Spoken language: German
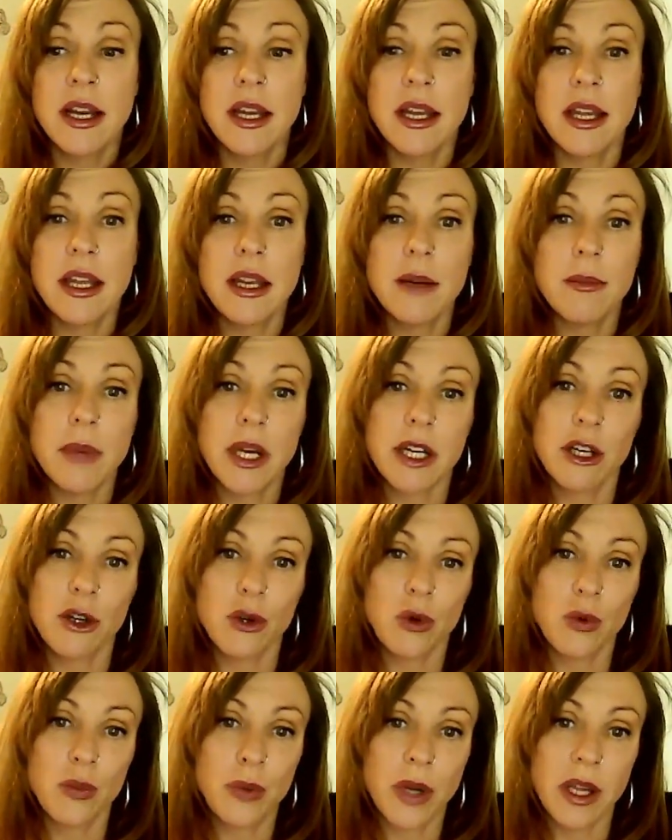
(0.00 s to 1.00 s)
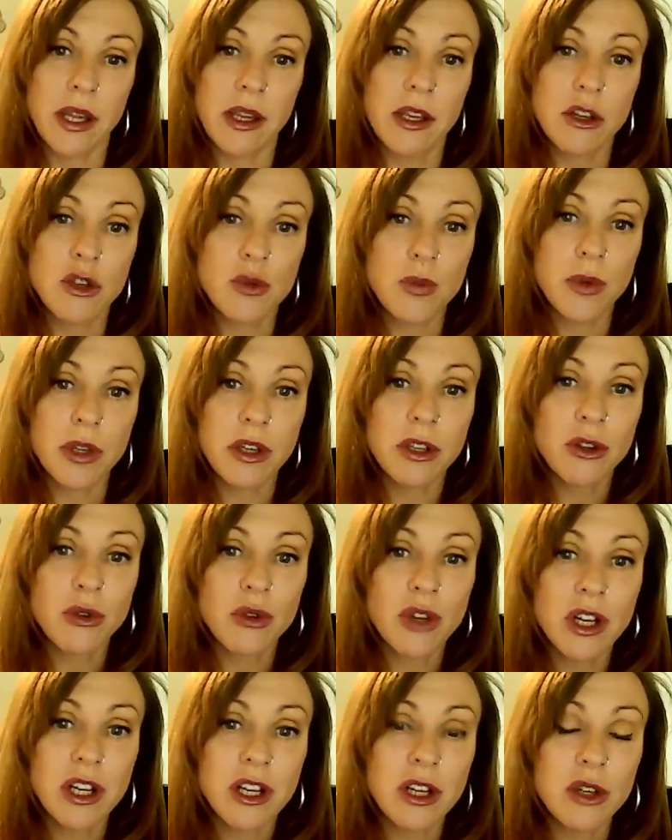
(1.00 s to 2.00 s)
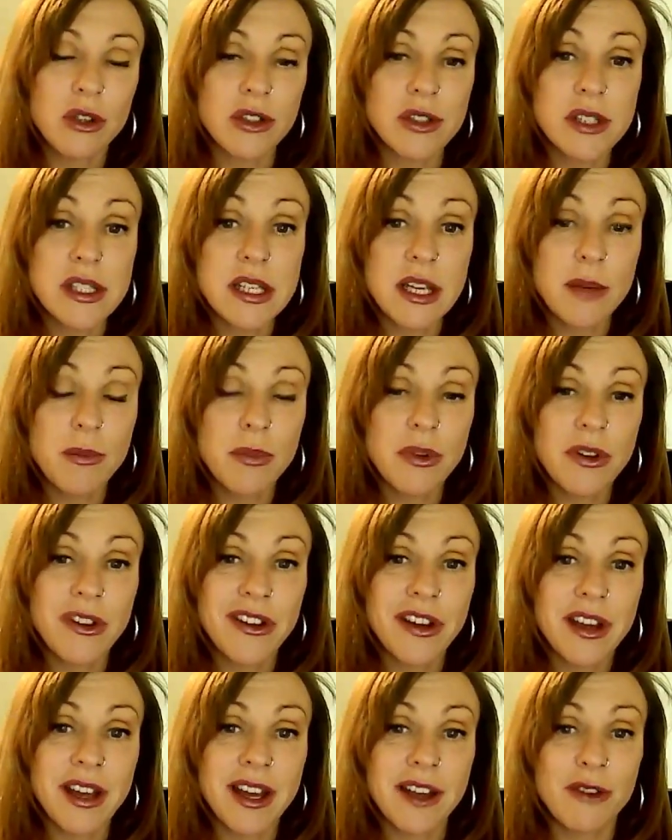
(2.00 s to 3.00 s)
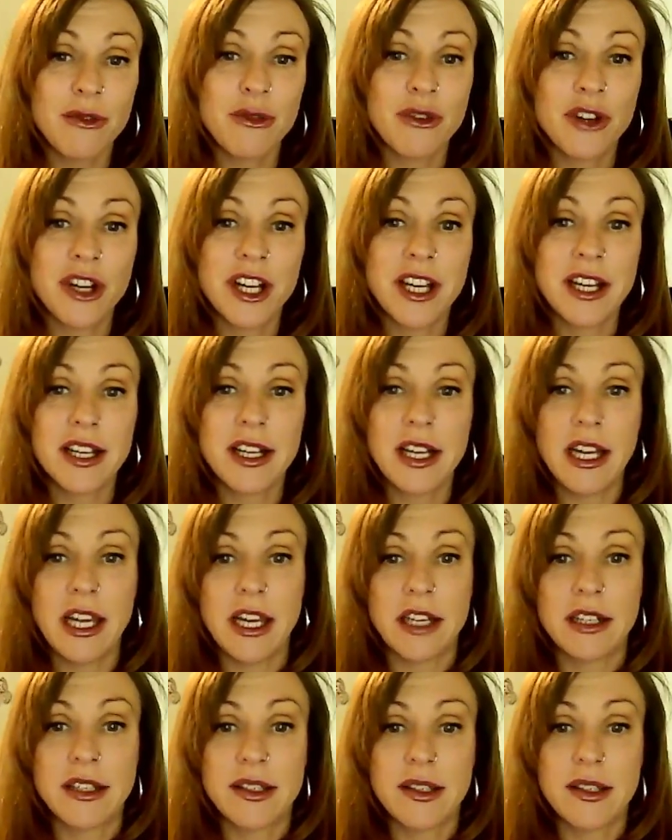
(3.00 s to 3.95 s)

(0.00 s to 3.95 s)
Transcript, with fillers: in meiner Rubrik spirituelle Konzepte einfach erklärt.